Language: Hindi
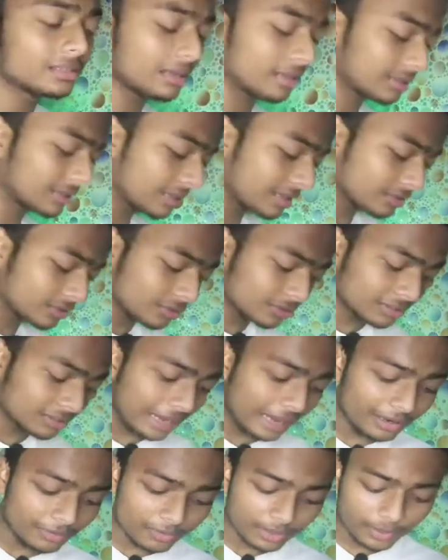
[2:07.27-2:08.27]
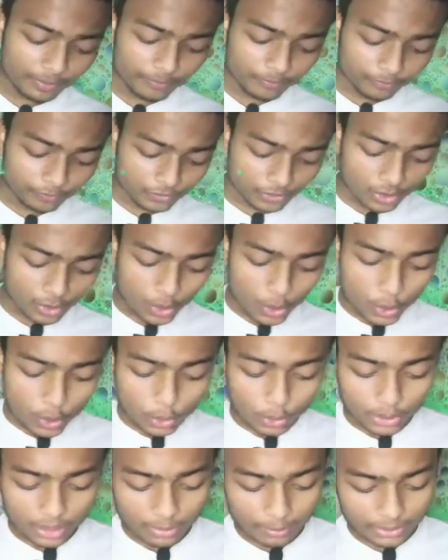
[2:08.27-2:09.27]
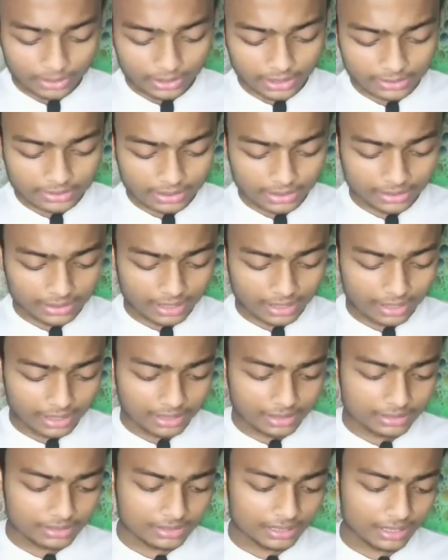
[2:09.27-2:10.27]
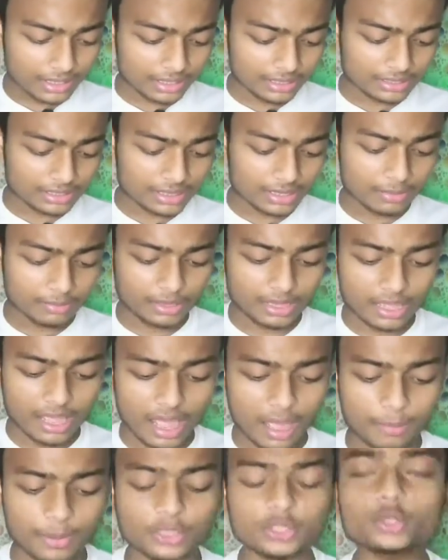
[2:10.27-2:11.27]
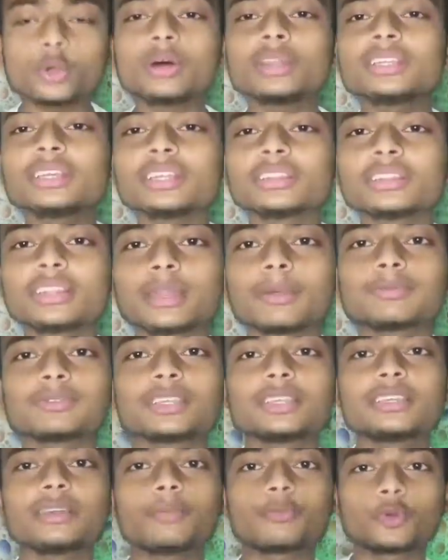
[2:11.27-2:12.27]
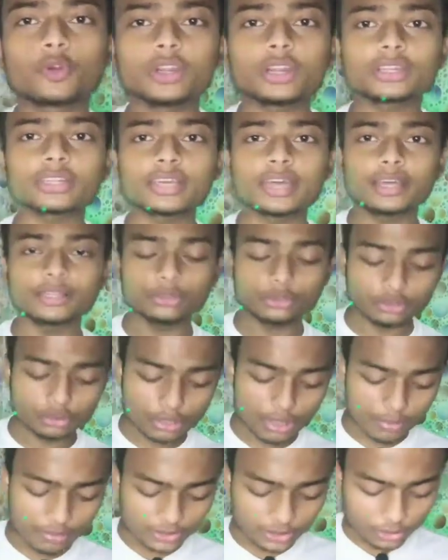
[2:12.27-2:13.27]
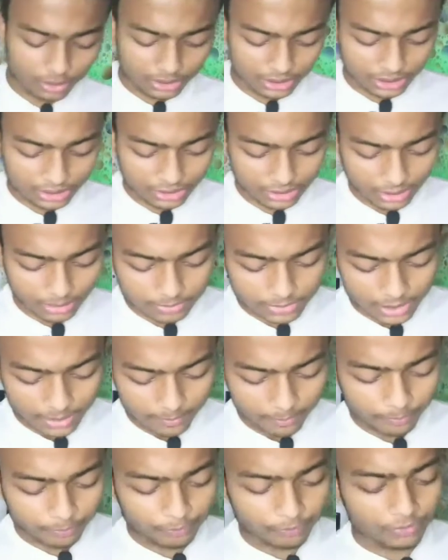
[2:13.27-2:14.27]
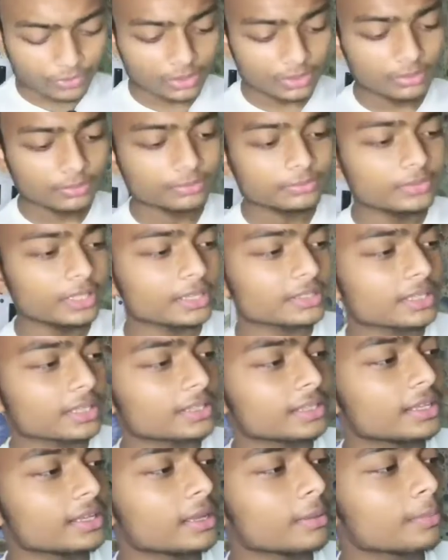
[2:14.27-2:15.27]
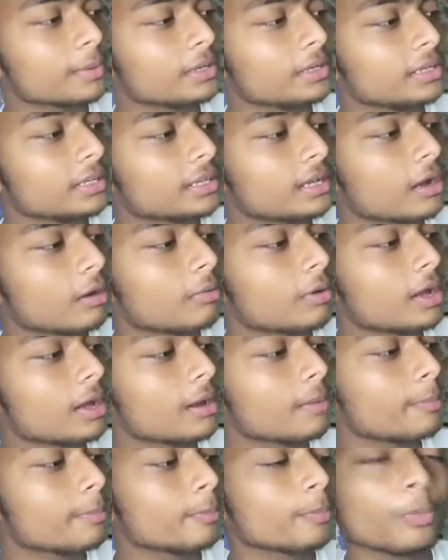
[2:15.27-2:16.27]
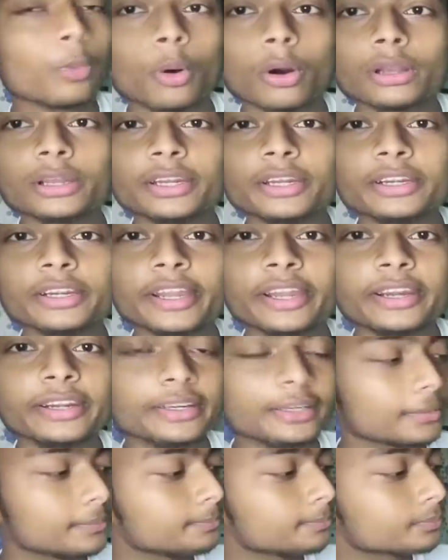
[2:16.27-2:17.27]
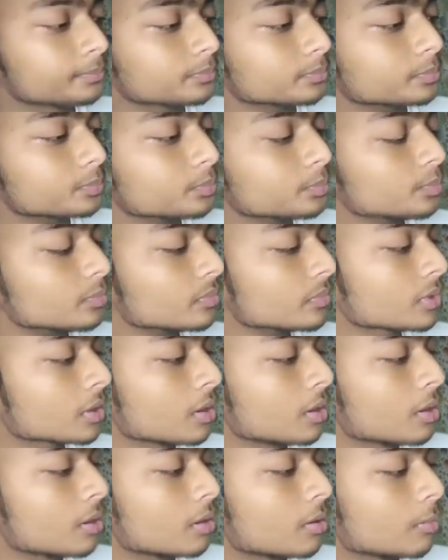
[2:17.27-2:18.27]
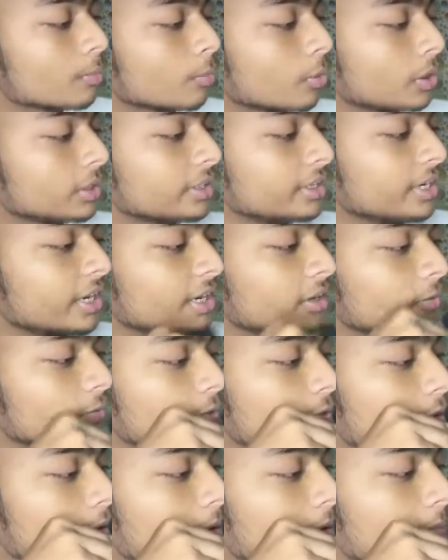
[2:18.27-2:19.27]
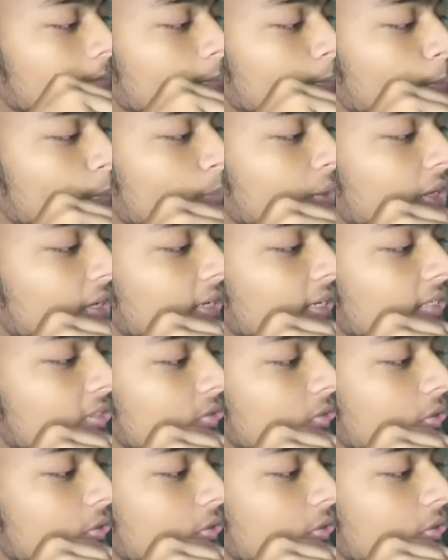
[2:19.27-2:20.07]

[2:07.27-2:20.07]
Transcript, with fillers: रखते हैं इसको साइड में और यहाँ पर देख सकते हैं इस तरीके से हमें अमेज़ोन की तरफ से ये प्रोडक्ट आया दोस्तों अमेज़ोन की तरफ से देख सकते हैं यहाँ पर लिखा हुआ है पॉलीडेंट पॉलीडेंट फ्रॉम मेकर्स